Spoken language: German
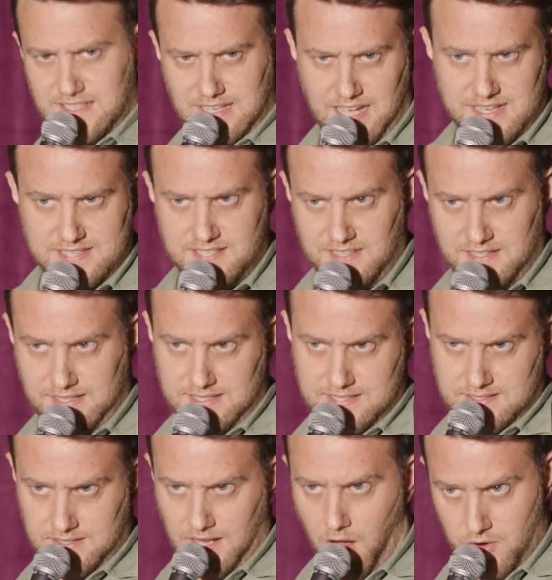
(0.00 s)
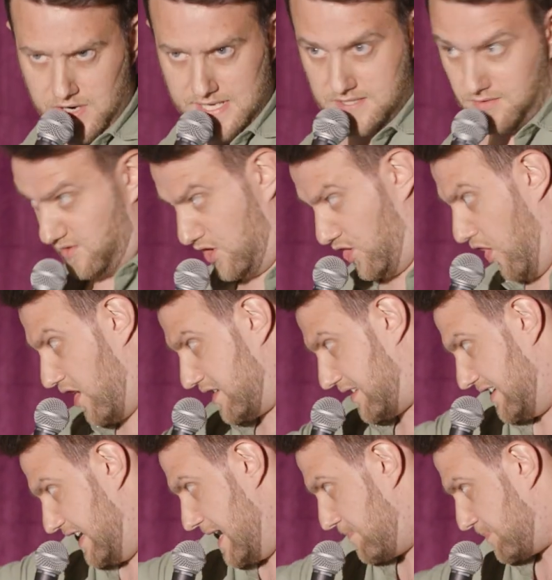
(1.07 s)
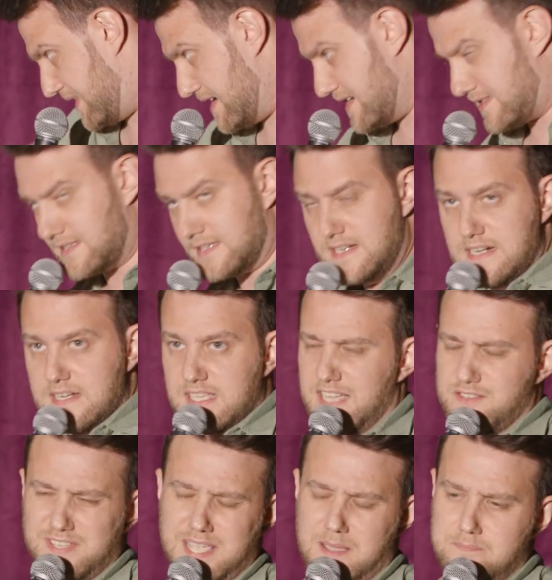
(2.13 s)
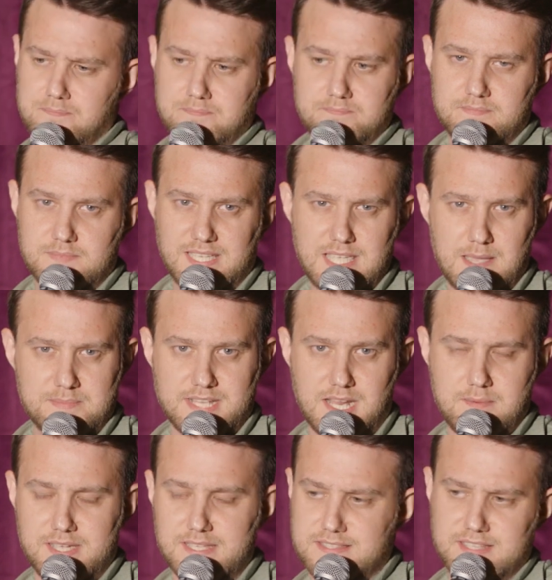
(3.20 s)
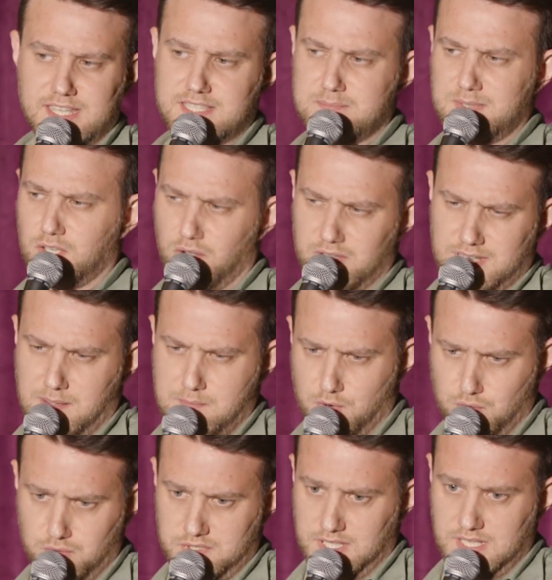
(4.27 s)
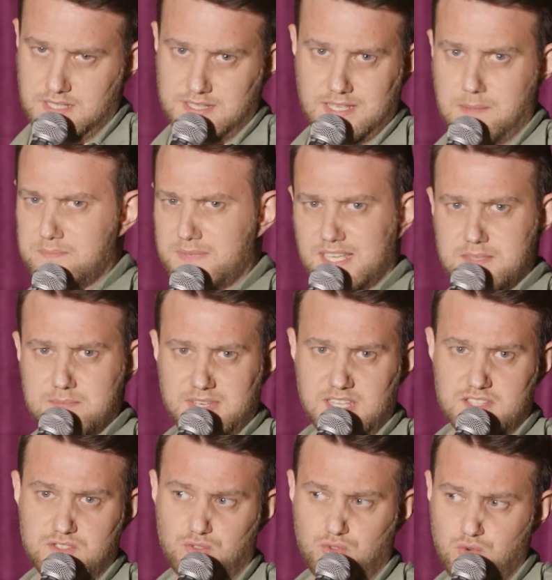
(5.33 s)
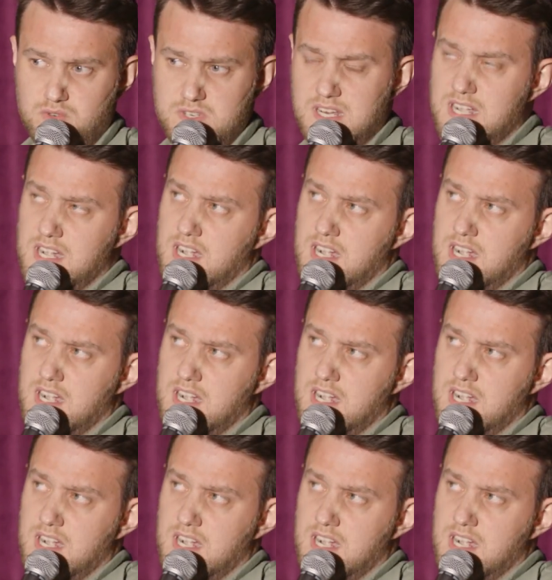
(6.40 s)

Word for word: krasse Christenraudis und Gott liebt dich. Also ich habe ich hab selber jetzt nichts mit Gott am Hut. Ja? Also ich habe nichts mit denen zu tun,